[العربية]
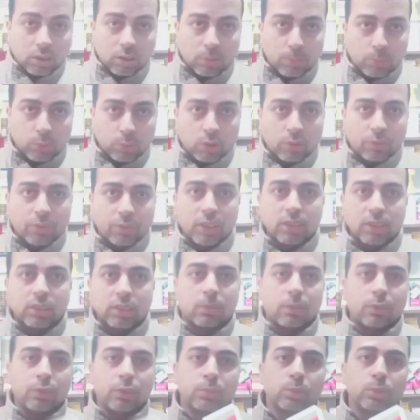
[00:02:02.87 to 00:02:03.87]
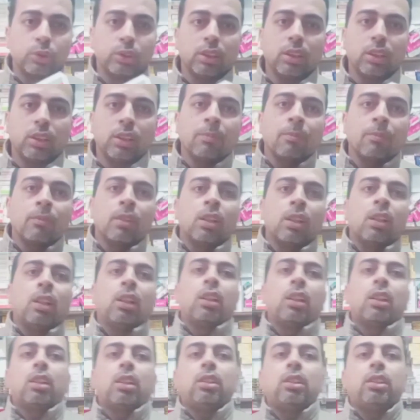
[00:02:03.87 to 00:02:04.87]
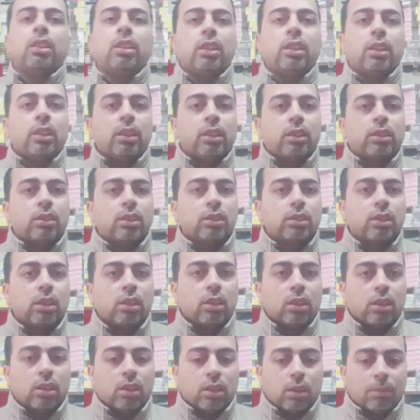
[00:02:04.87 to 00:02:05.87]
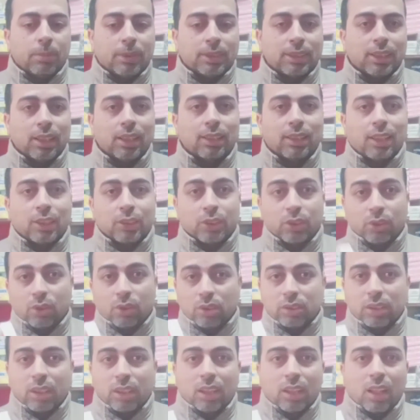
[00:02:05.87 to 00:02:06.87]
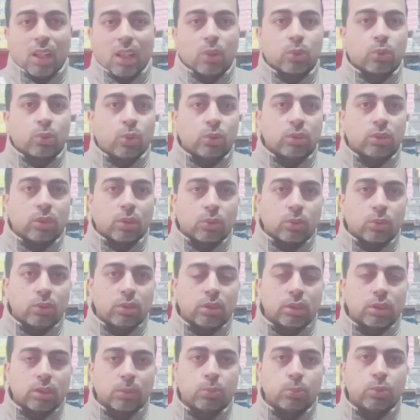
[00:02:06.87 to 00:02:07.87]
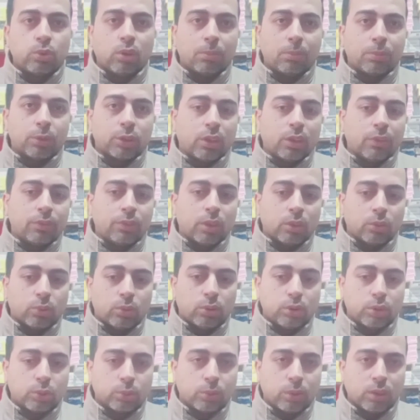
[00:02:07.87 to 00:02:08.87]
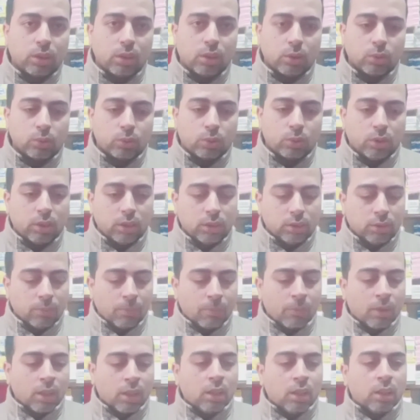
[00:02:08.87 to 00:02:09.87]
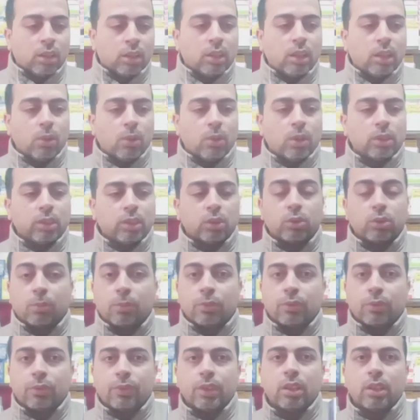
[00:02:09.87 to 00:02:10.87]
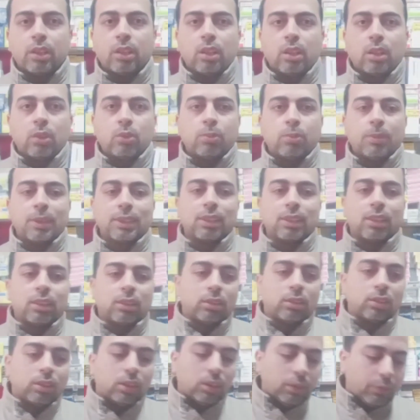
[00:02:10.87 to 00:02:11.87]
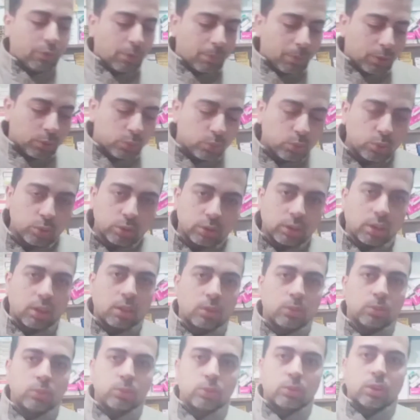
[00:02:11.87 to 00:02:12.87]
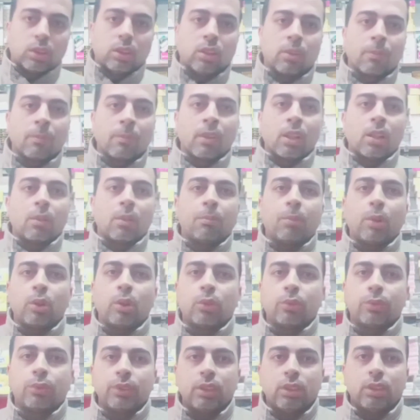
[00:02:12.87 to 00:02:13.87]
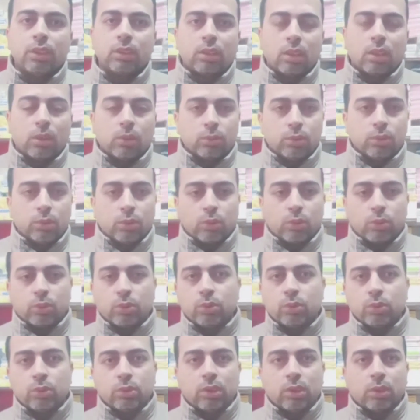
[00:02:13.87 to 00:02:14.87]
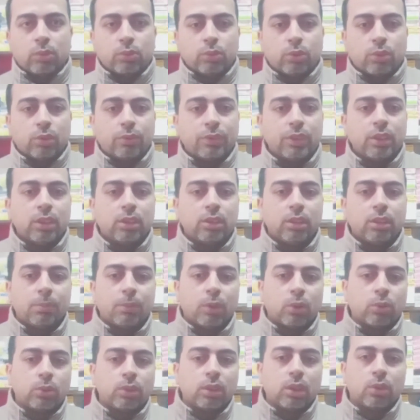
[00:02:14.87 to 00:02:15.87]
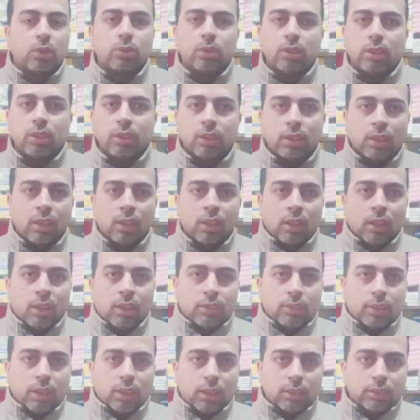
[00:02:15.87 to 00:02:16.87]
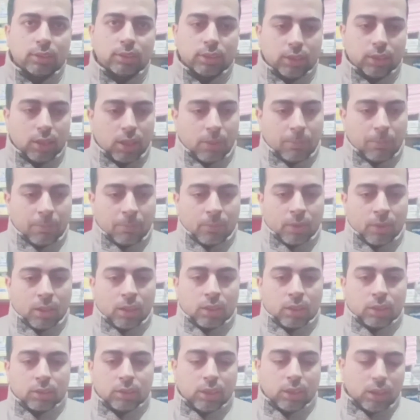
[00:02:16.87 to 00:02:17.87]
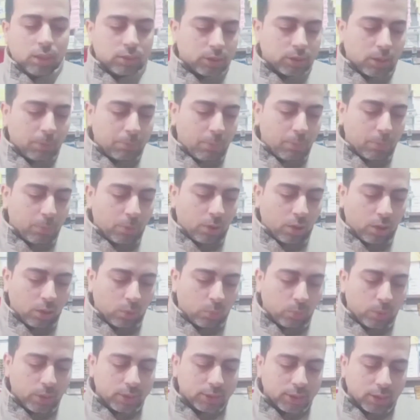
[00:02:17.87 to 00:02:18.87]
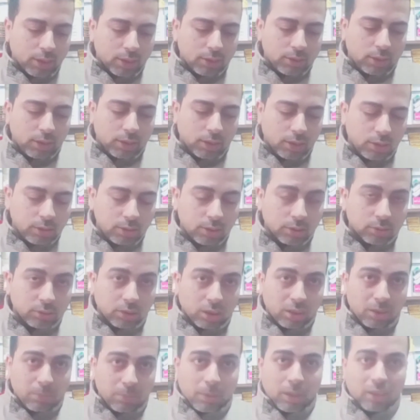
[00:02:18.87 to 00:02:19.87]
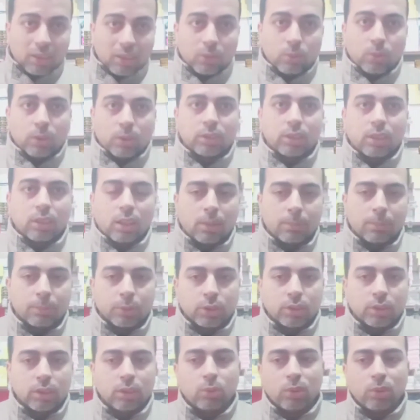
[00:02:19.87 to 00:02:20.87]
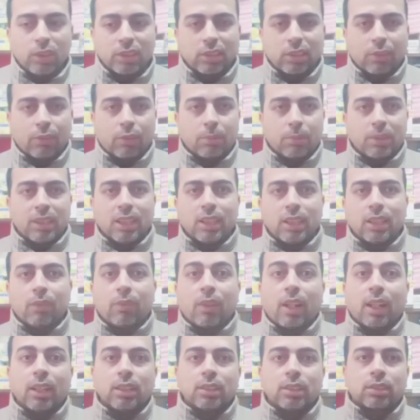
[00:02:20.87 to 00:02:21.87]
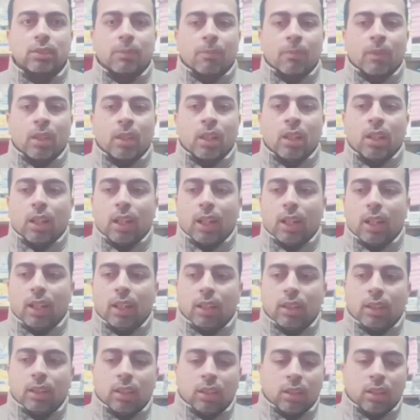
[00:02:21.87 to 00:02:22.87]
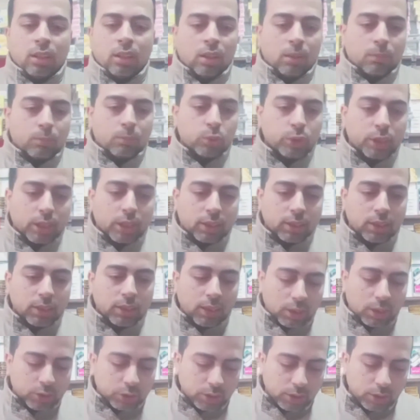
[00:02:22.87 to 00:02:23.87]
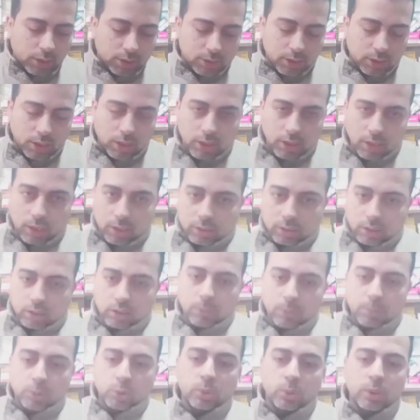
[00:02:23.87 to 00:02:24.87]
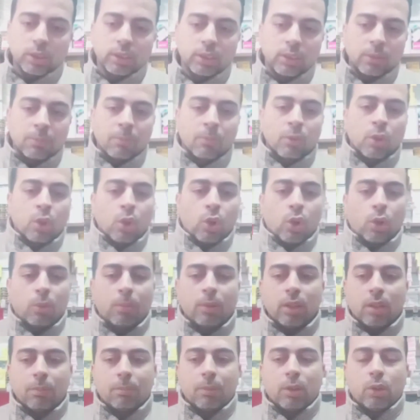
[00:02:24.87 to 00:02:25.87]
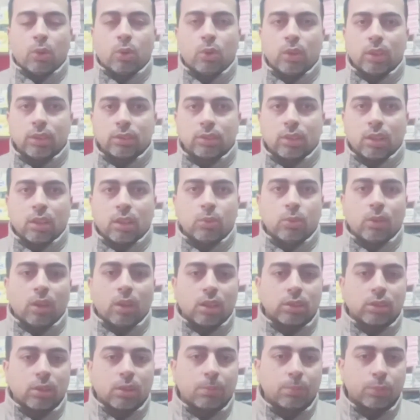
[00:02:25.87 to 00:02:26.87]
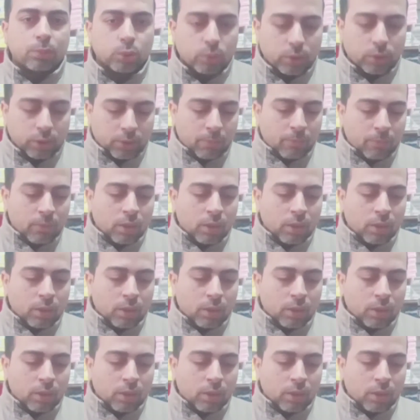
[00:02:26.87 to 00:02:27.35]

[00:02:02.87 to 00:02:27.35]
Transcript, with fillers: البوتولفيكس مفيش مشكله اللي هي عرق النسا آه، بالذات عشان خاطر انا هاخد حقنه كل اسبوع مش هفضل كل شويه اخد حقن لو هتاخد فيرا او مثلا ليفا بايون او بايوفيت او نيوروتون او نيوروفيت دي بناخدها كل 3 ايام دي هتسبب راحه كويسه جدا جدا طيب انا دلوقتي الالم شديد ولسه في البدايه فعايز حاجة مسكنة عشان استريح طيب شوية عقبال ما الحقن تقوي العصب شوية